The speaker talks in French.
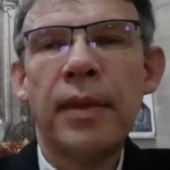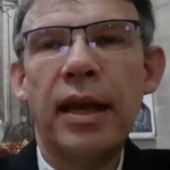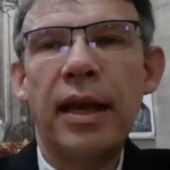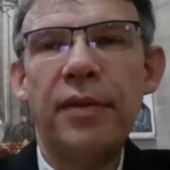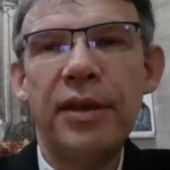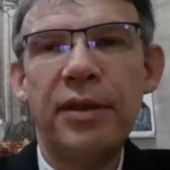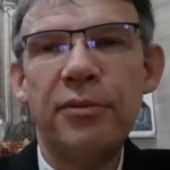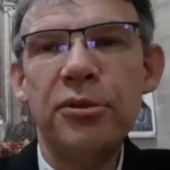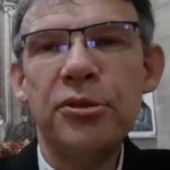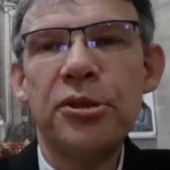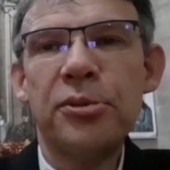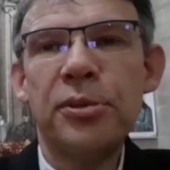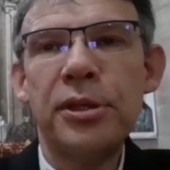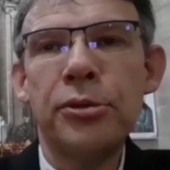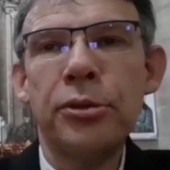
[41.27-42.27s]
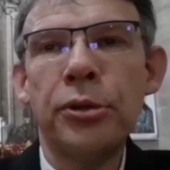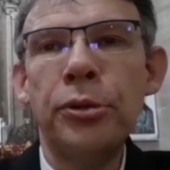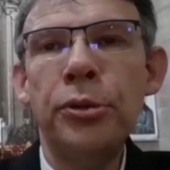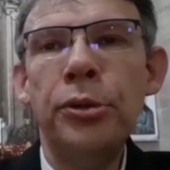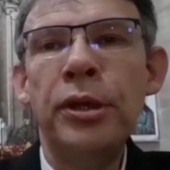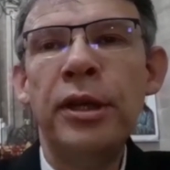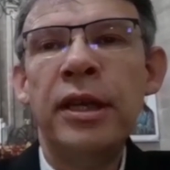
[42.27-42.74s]
Avec vous, je suis
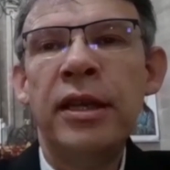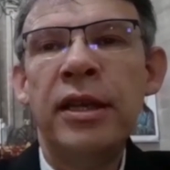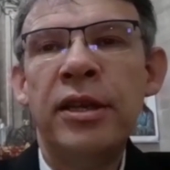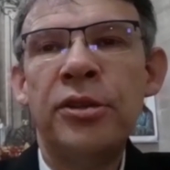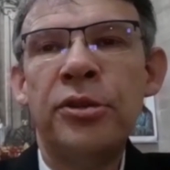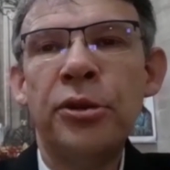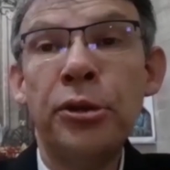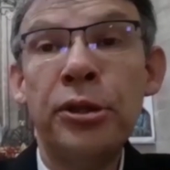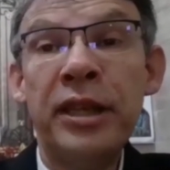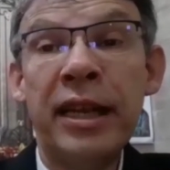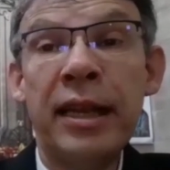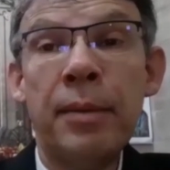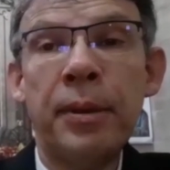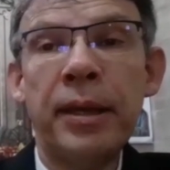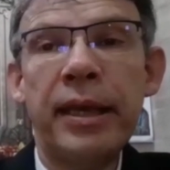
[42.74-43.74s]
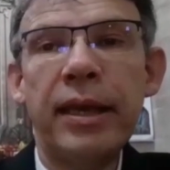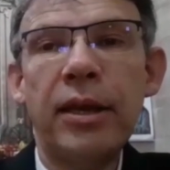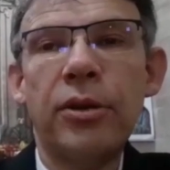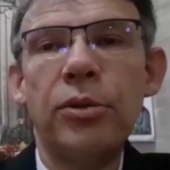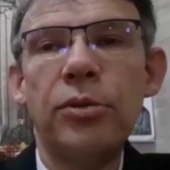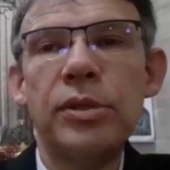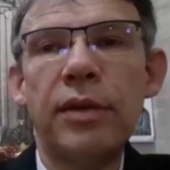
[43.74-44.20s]
heureux de redire la prière
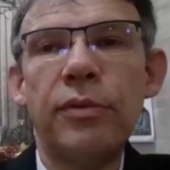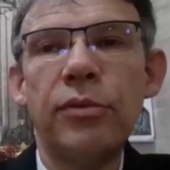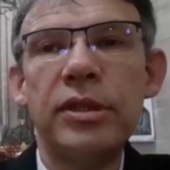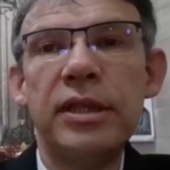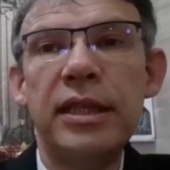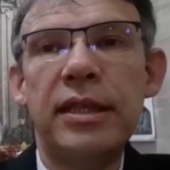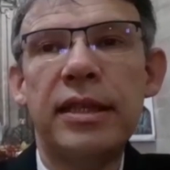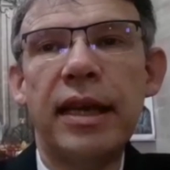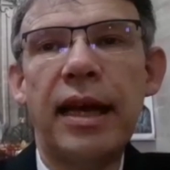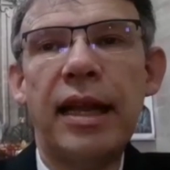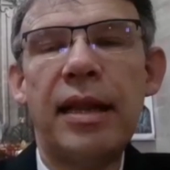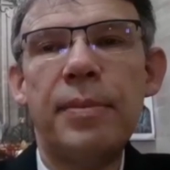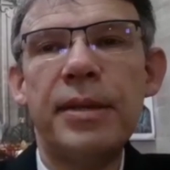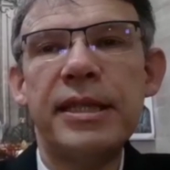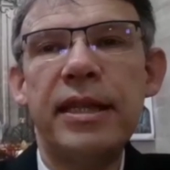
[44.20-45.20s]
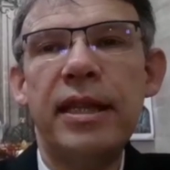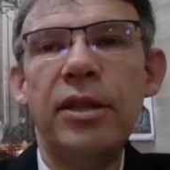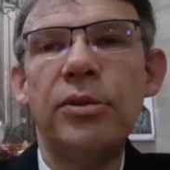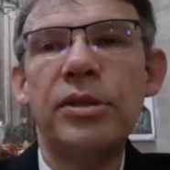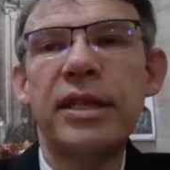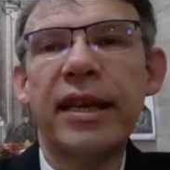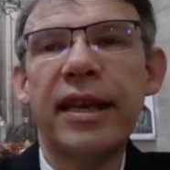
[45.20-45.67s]
que nous avons dite à la basilique
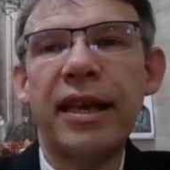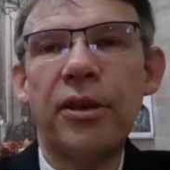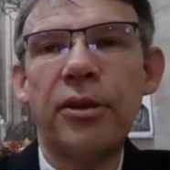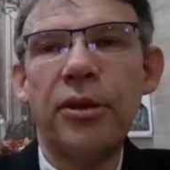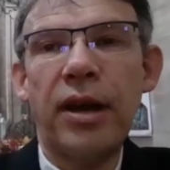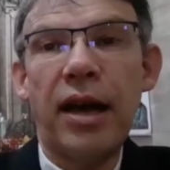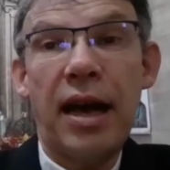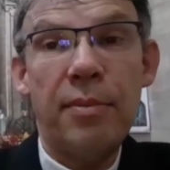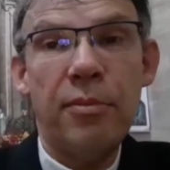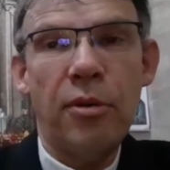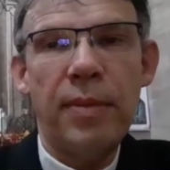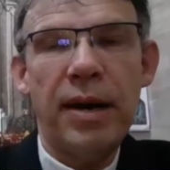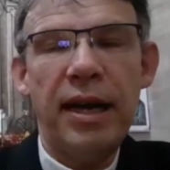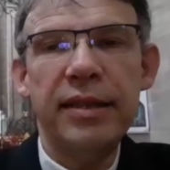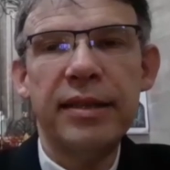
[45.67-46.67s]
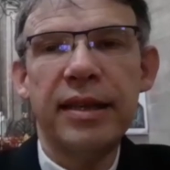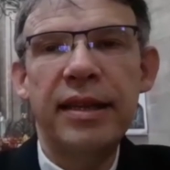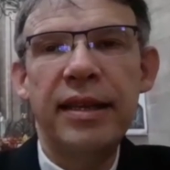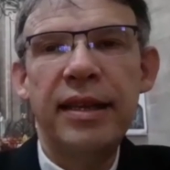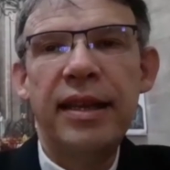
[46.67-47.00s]
du Sacré-Cœur à Montmartre